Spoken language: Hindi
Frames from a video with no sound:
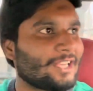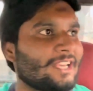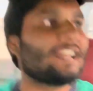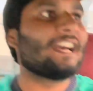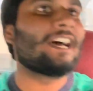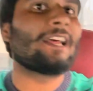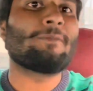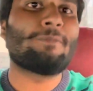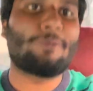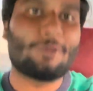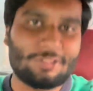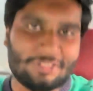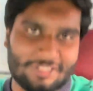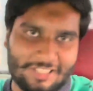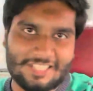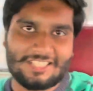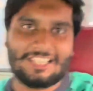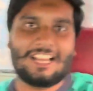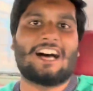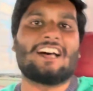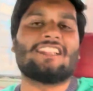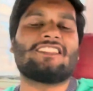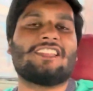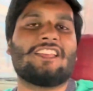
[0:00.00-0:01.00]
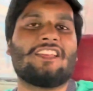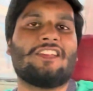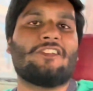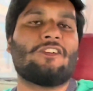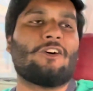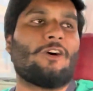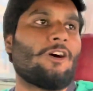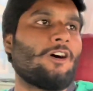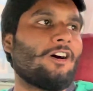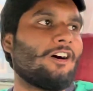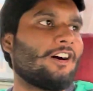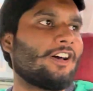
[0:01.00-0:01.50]
घर पहुँचते साथ ही
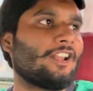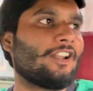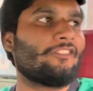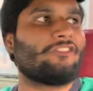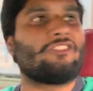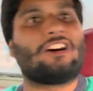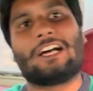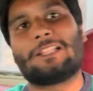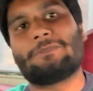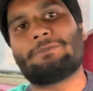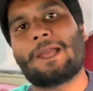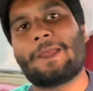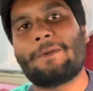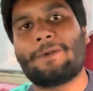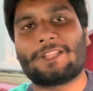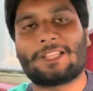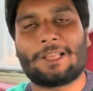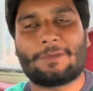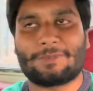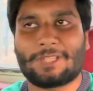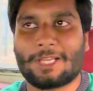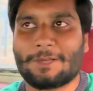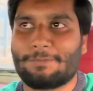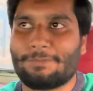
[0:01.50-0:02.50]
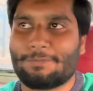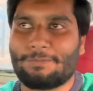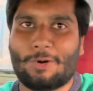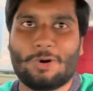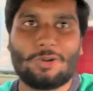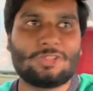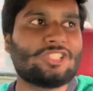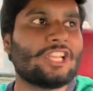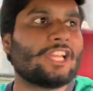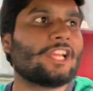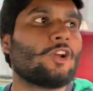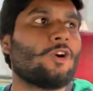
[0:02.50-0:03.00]
और फात भाई भी तब तक
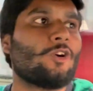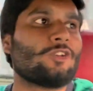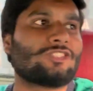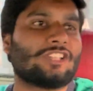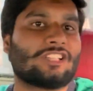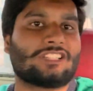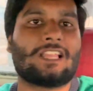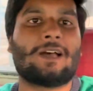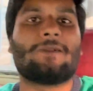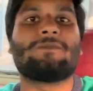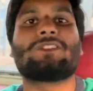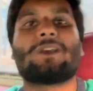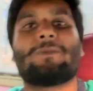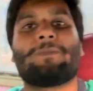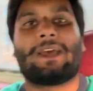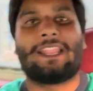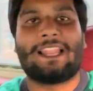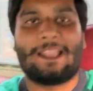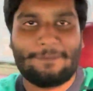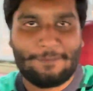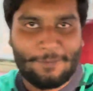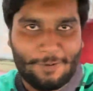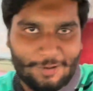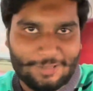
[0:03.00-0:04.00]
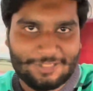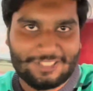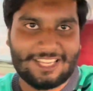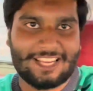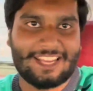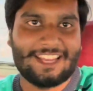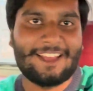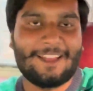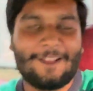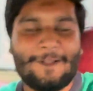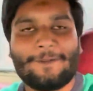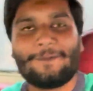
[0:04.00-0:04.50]
पहुँच जाएंगे हो सकता है हमसे पहले पहुँच
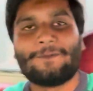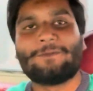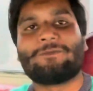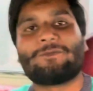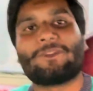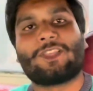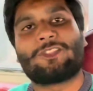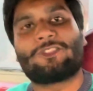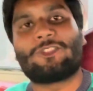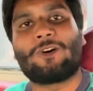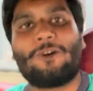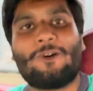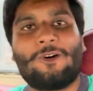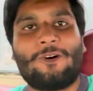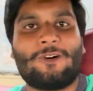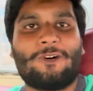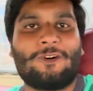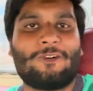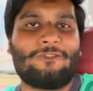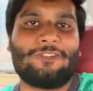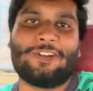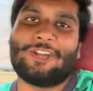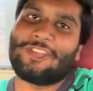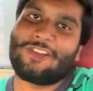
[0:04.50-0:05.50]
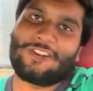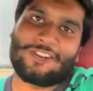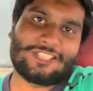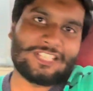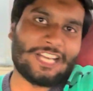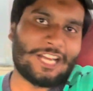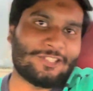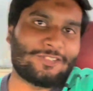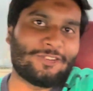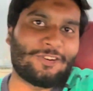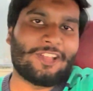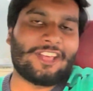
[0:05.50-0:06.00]
जाएंगे तो वीडियो के
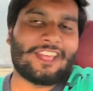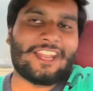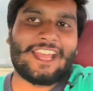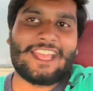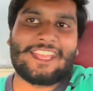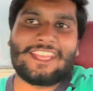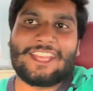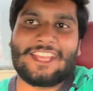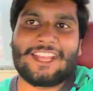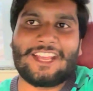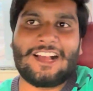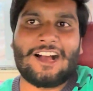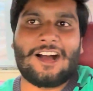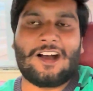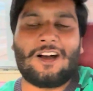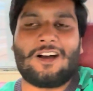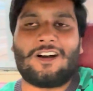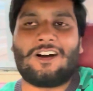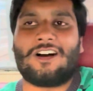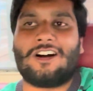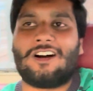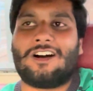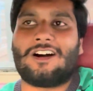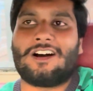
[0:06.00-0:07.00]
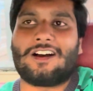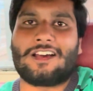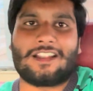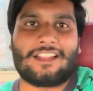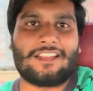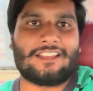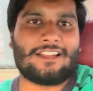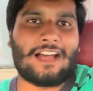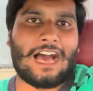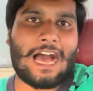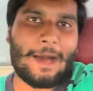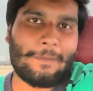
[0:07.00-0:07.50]
साथ जुड़े रहिएगा और
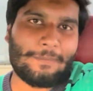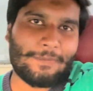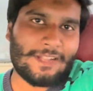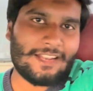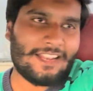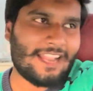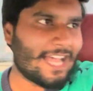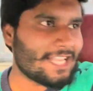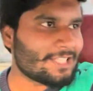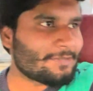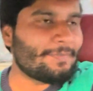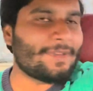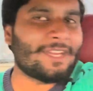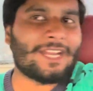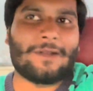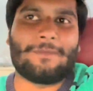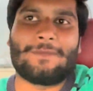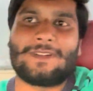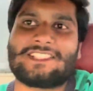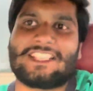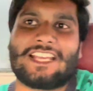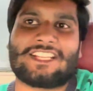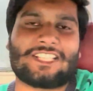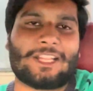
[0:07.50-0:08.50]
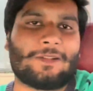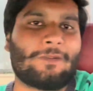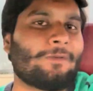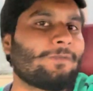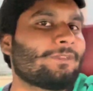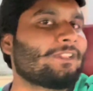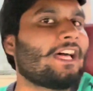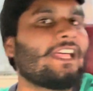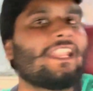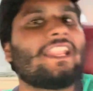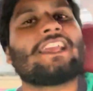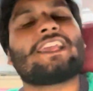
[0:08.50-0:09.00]
आपने लाजमी कमेंट सेशन में
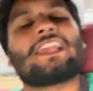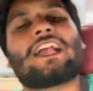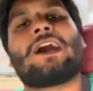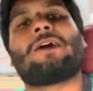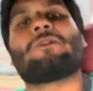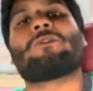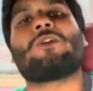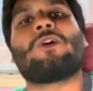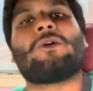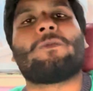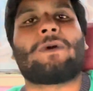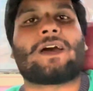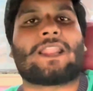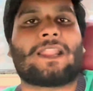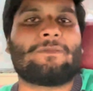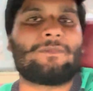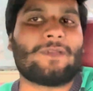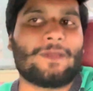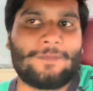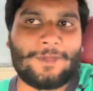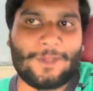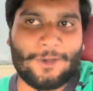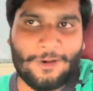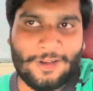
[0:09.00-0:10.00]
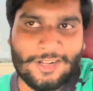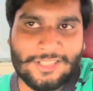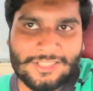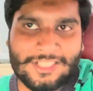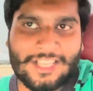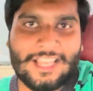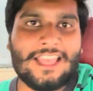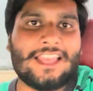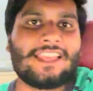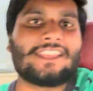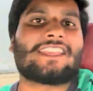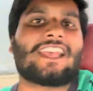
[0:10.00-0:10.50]
बताना है कि आपको हमारा बेबी हॉर्स
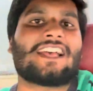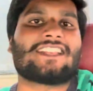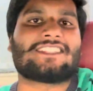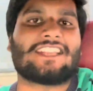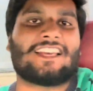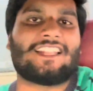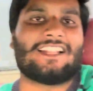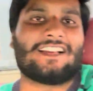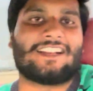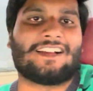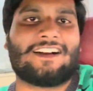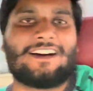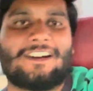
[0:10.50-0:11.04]
कैसा लगा